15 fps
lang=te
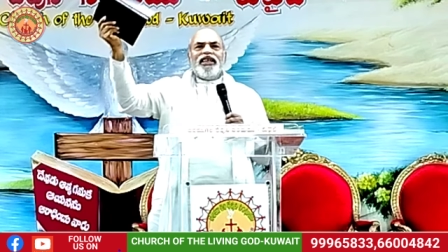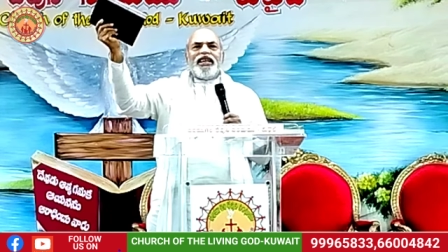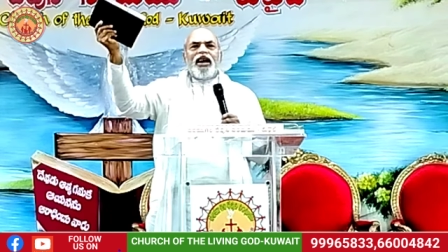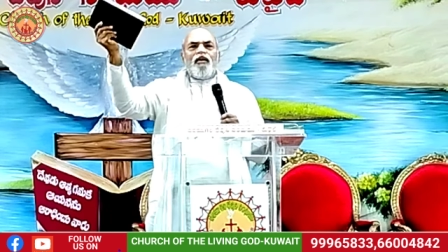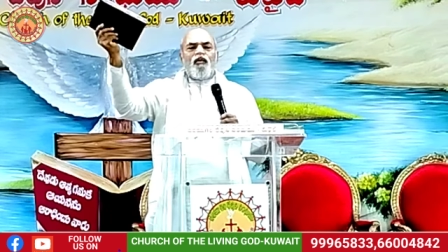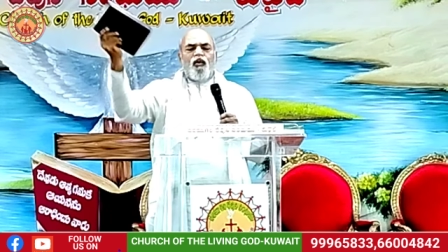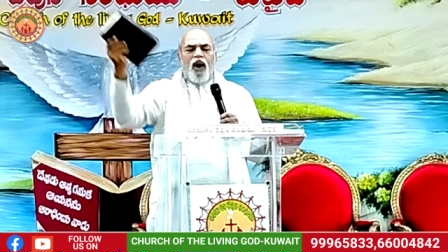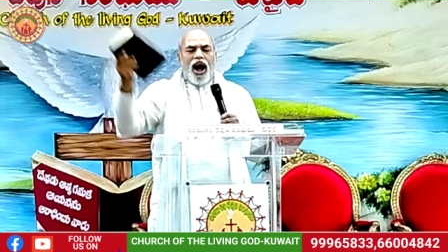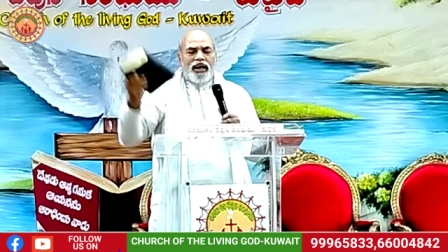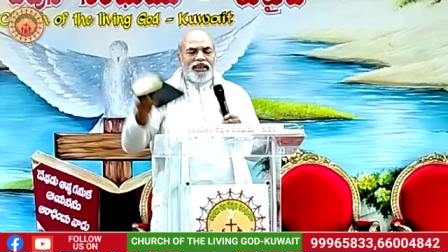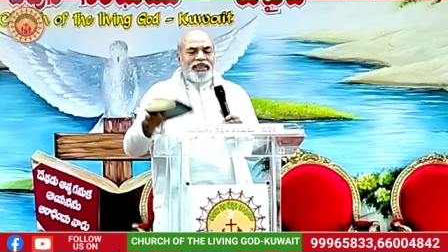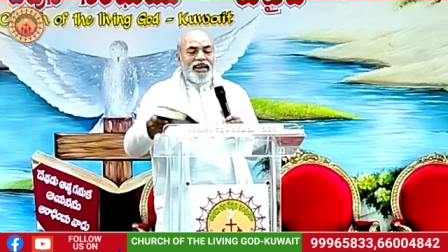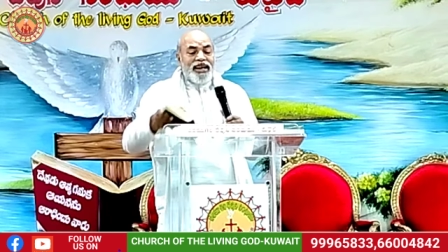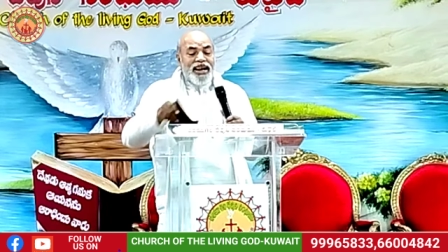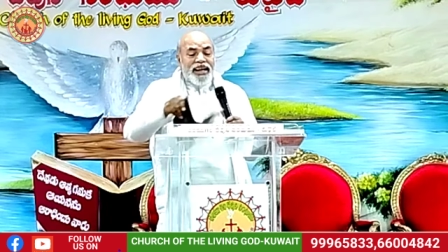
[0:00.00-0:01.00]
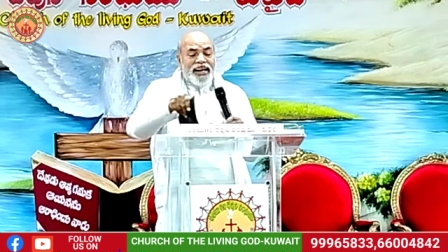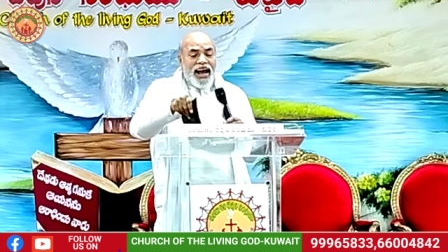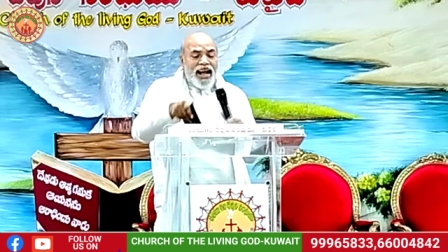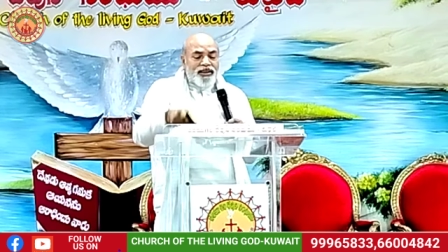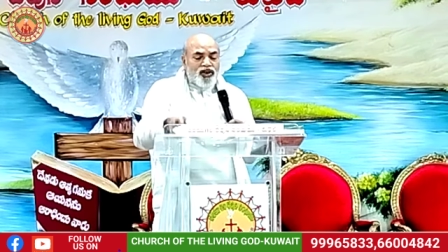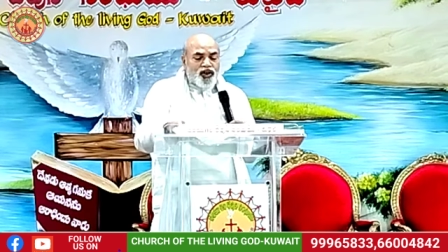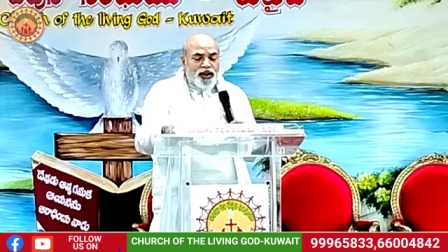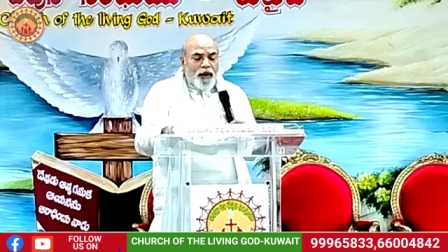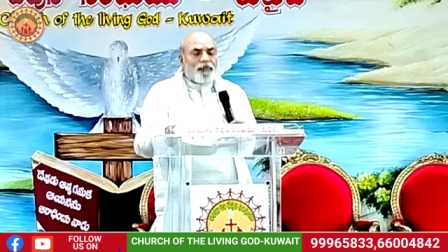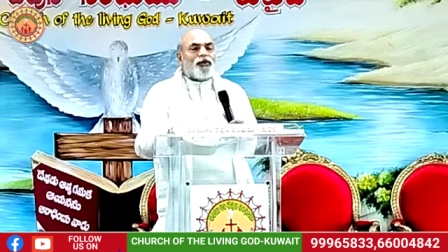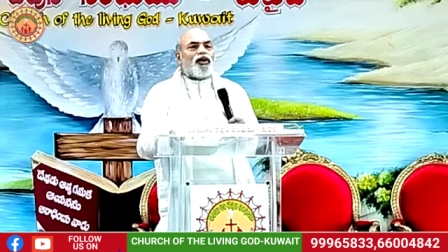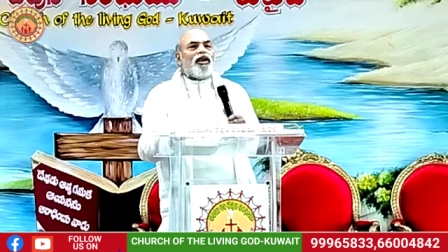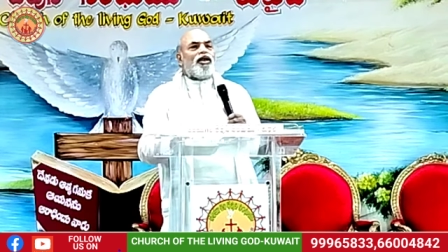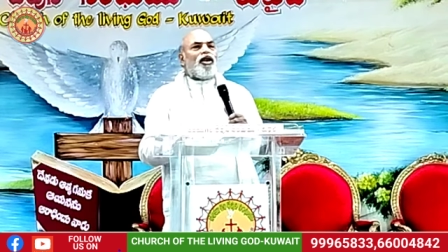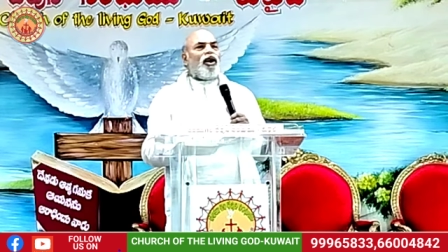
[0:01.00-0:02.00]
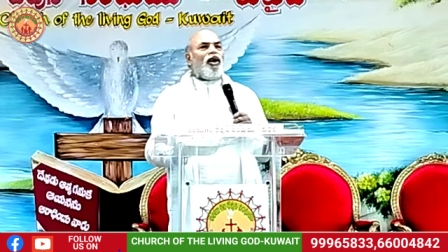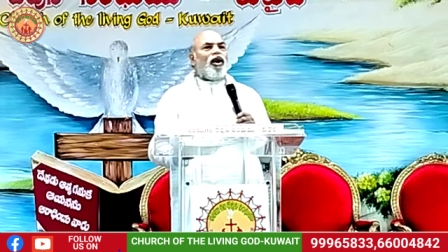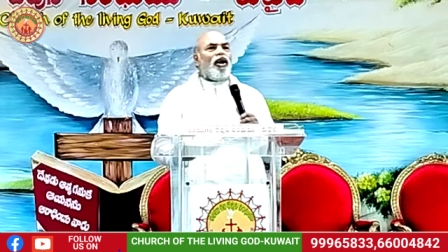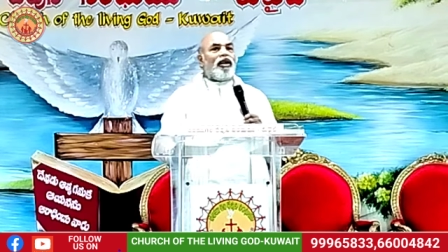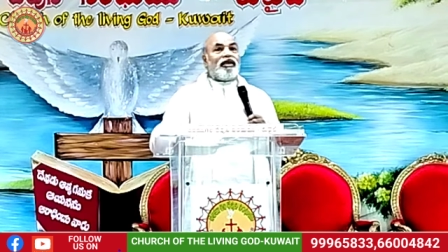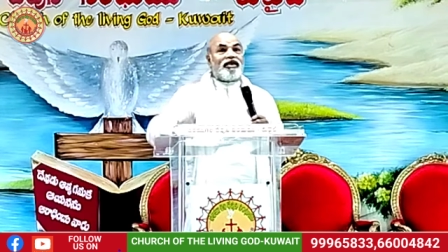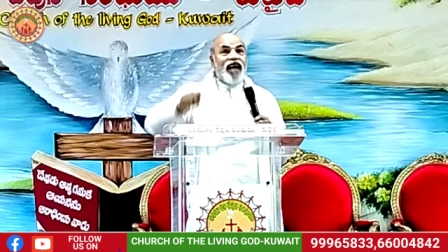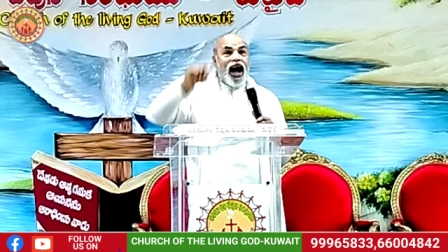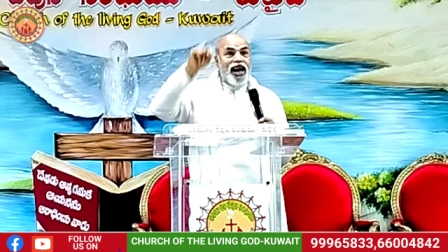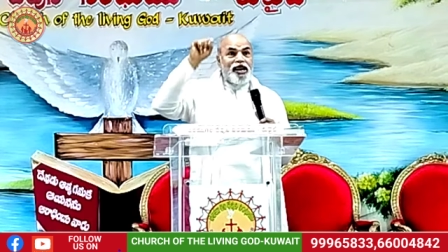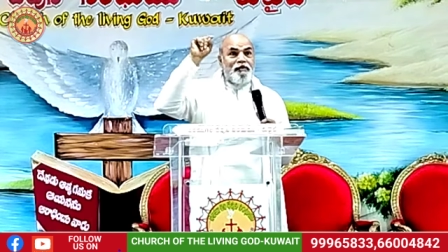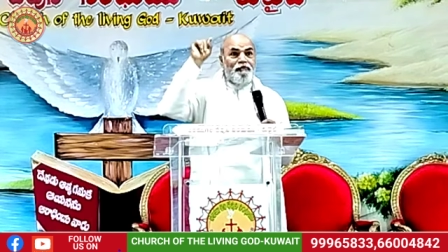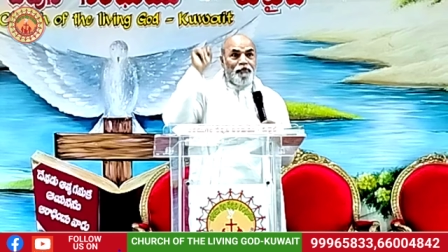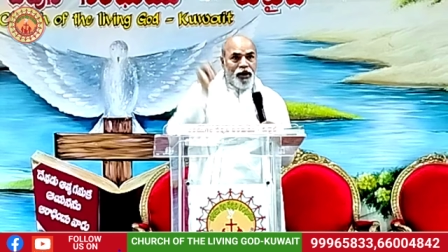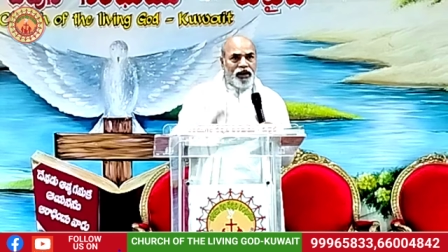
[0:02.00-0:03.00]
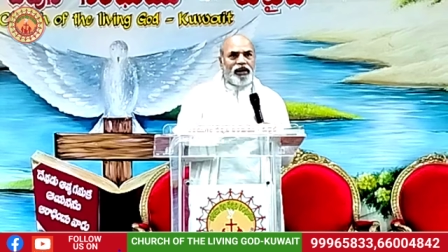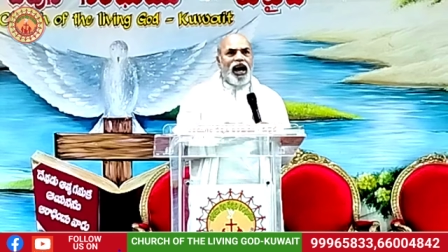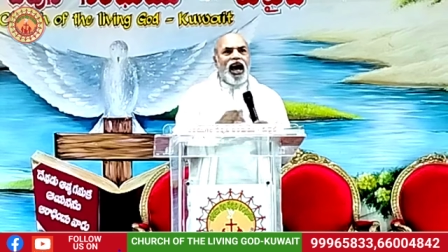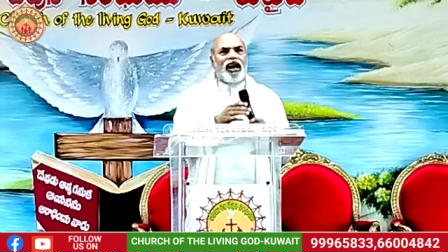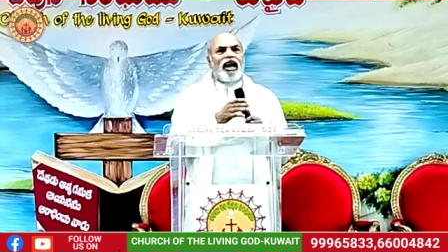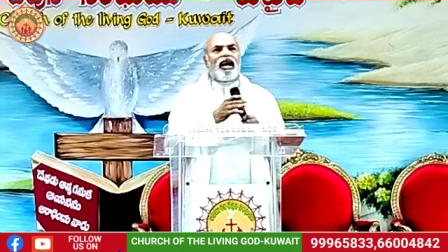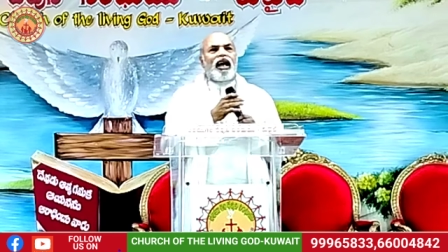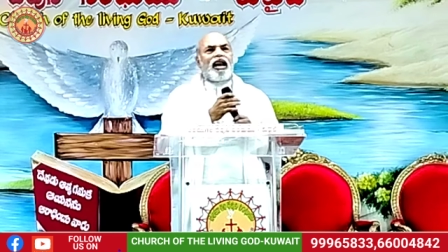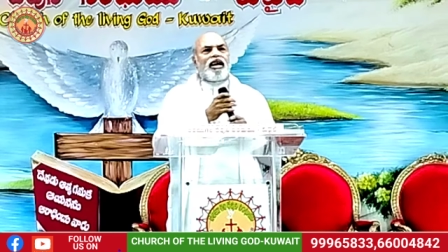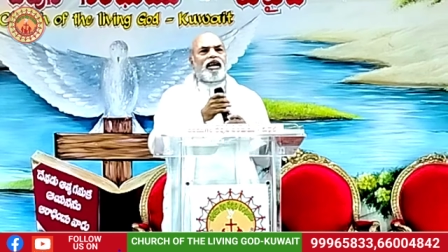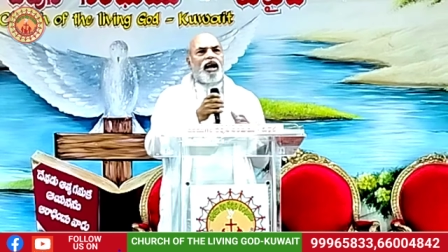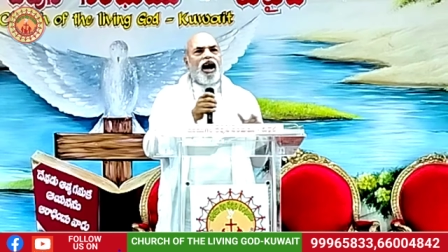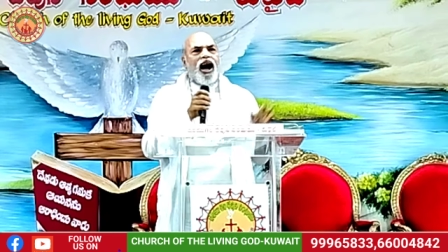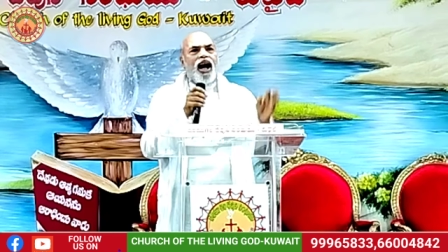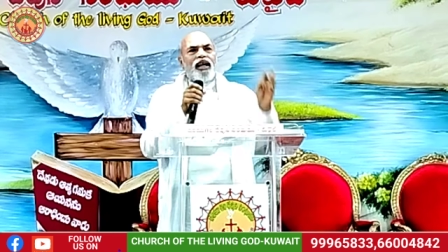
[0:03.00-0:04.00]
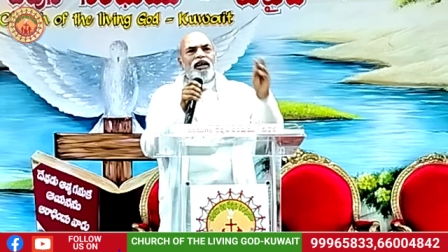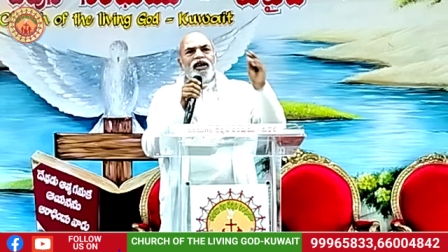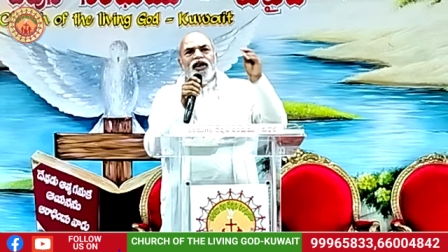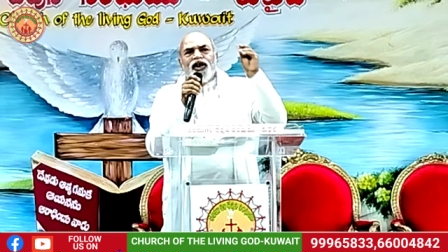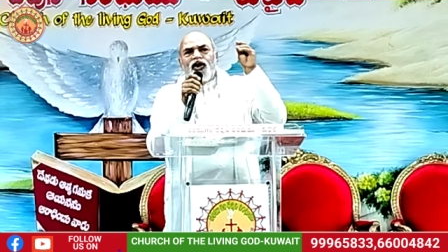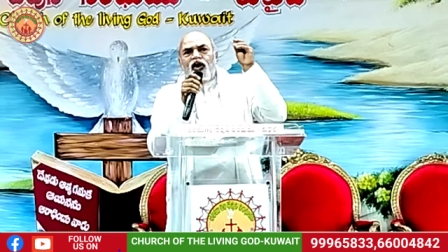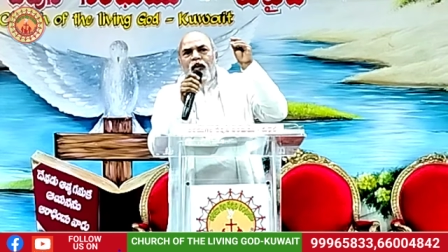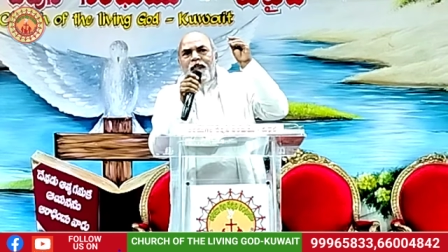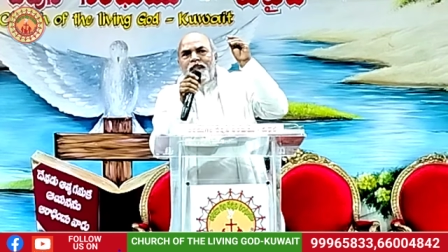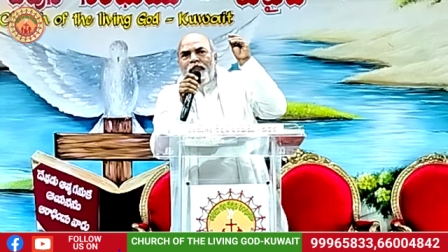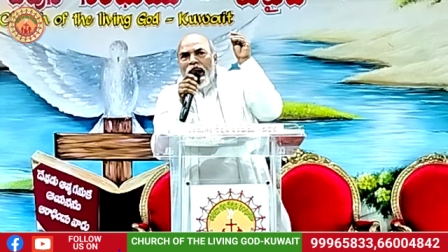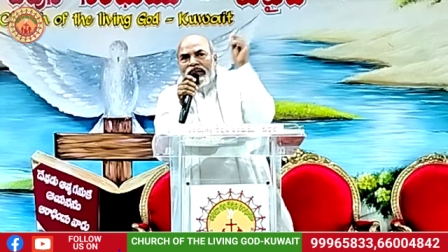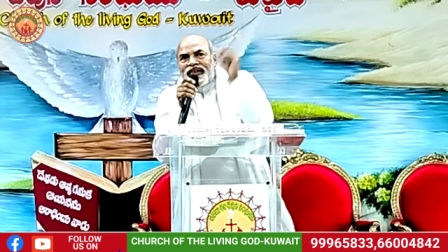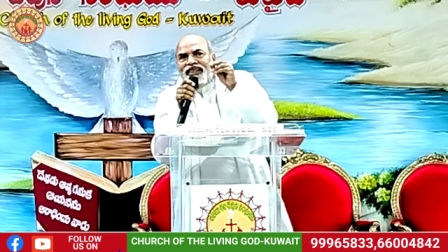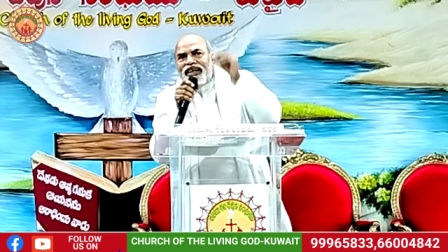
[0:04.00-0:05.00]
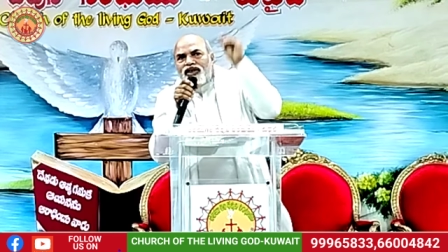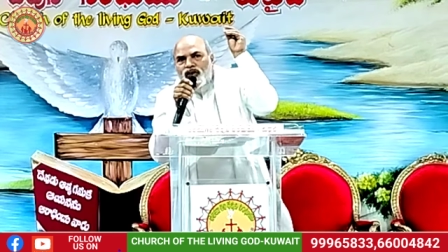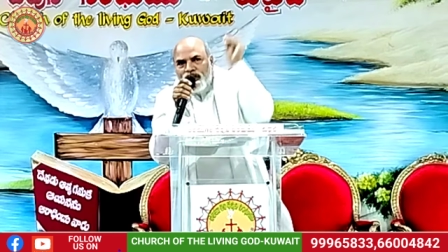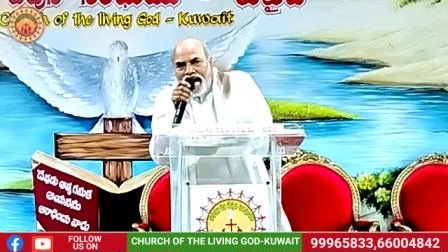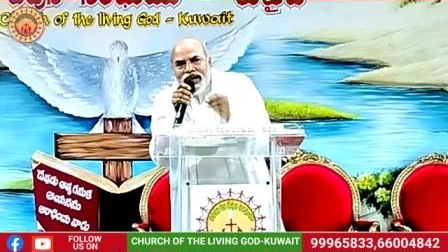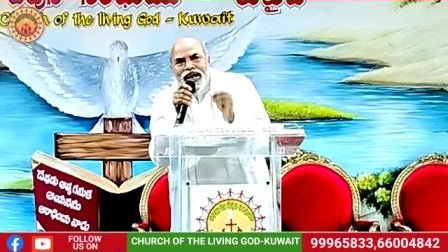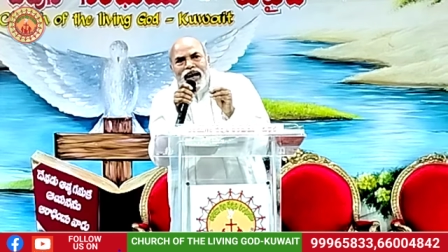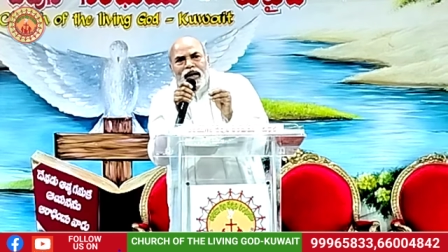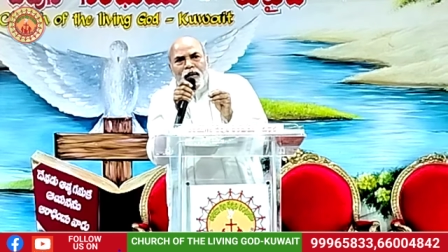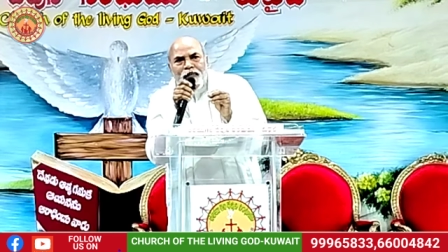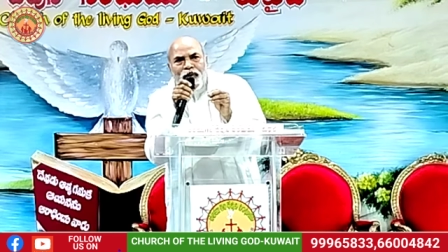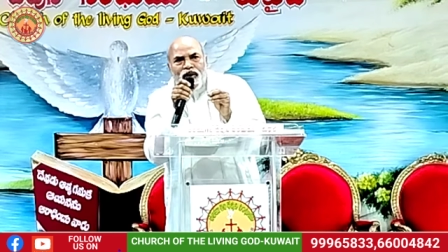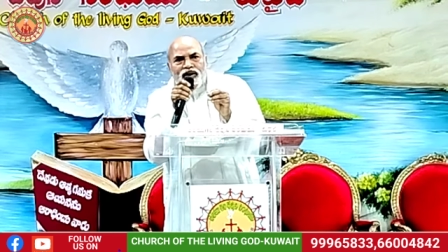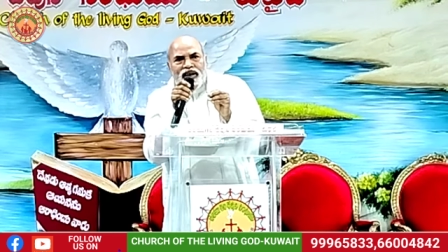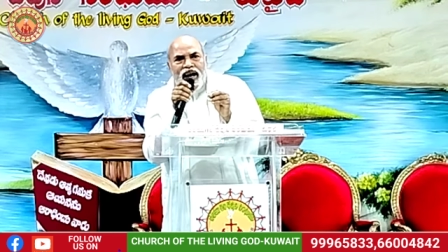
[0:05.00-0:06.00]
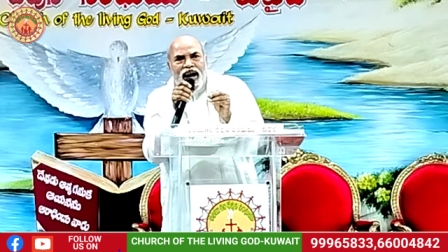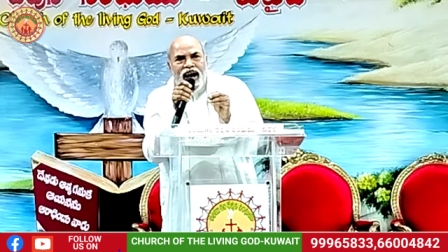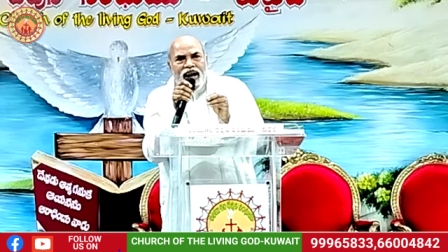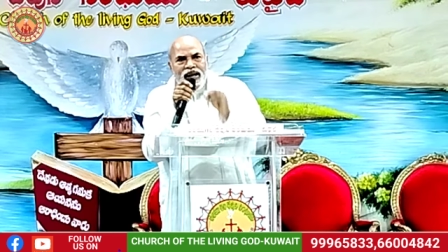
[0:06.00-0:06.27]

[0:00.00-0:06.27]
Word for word: ఈ వాక్యం నీకేం చెప్తుందో దాని ప్రకారం గనక నువ్వు భక్తి చెయ్యకపోతే